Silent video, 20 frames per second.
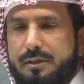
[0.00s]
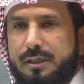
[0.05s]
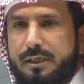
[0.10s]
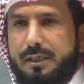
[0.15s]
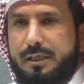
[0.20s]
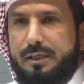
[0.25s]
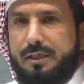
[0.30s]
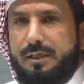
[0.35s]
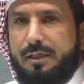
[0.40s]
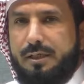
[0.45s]

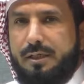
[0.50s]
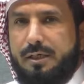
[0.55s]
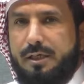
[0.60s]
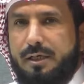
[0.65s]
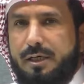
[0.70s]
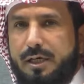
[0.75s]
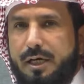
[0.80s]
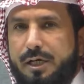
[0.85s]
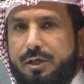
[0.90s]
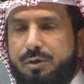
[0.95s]

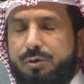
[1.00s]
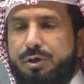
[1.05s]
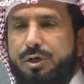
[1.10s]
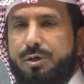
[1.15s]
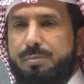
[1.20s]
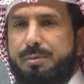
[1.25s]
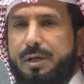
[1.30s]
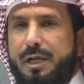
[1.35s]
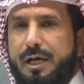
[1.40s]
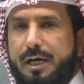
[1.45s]
آه، أن
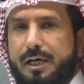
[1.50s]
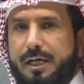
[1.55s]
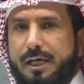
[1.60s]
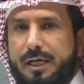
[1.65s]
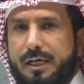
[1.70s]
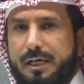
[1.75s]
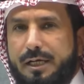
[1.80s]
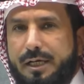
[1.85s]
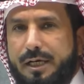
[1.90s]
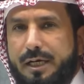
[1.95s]
يحب
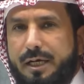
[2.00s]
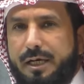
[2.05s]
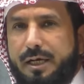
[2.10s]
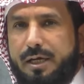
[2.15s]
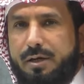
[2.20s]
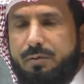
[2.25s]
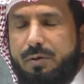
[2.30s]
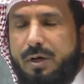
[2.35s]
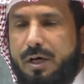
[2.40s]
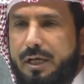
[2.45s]
لأخيه
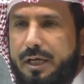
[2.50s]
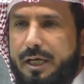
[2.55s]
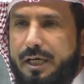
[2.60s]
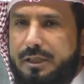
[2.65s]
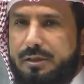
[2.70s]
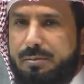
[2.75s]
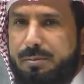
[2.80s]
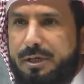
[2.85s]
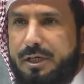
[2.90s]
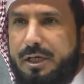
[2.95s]
الخير وأن لا
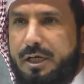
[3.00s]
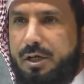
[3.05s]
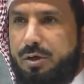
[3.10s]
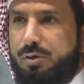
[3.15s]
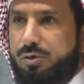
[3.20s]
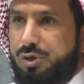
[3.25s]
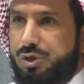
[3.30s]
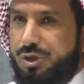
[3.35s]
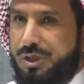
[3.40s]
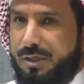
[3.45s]
يتمنى
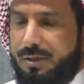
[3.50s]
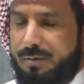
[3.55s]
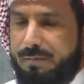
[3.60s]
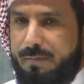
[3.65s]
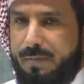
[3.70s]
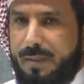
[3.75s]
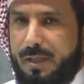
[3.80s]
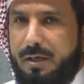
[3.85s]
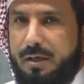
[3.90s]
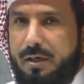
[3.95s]
له الشر
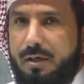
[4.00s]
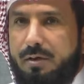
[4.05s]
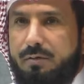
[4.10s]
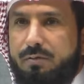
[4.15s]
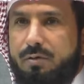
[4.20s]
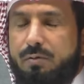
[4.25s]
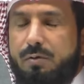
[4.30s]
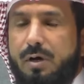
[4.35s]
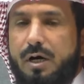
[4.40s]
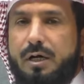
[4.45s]

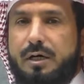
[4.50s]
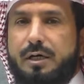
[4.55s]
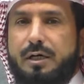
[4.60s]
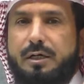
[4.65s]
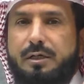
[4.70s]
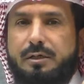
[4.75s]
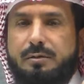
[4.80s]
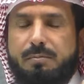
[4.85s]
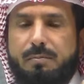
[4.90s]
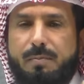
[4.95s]
في
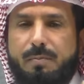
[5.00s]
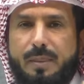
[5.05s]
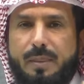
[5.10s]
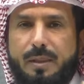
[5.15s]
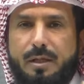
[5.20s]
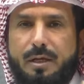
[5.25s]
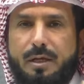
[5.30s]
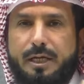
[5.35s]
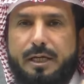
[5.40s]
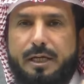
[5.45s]
الواقع
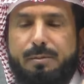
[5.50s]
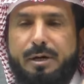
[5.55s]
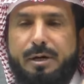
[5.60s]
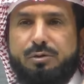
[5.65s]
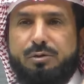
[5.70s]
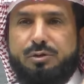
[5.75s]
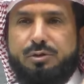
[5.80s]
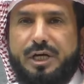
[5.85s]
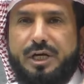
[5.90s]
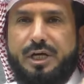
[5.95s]
أن ما
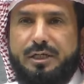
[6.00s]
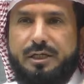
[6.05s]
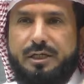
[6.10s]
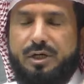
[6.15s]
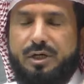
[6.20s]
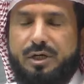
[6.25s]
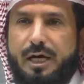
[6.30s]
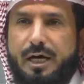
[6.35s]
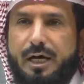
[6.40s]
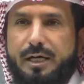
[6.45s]
نشاهده
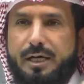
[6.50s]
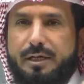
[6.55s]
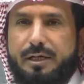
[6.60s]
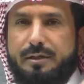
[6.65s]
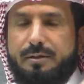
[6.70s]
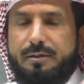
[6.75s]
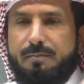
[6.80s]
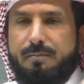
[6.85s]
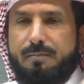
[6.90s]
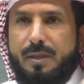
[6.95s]
الآن
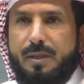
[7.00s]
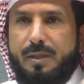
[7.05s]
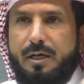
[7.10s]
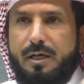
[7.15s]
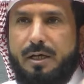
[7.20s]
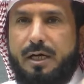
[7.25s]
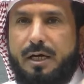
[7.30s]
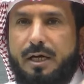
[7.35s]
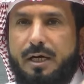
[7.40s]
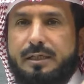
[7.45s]

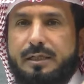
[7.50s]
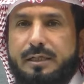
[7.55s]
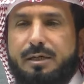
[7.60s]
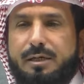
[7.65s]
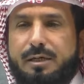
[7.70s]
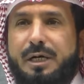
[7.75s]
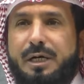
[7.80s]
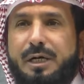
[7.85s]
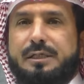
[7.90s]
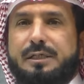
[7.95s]
حتى
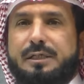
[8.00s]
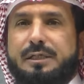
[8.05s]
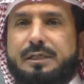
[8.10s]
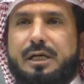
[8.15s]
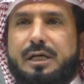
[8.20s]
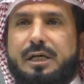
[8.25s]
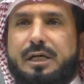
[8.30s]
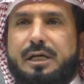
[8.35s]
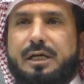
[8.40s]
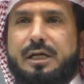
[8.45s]
ما
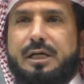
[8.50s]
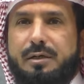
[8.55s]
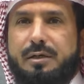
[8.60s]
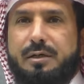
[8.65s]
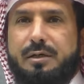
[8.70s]
حصل مع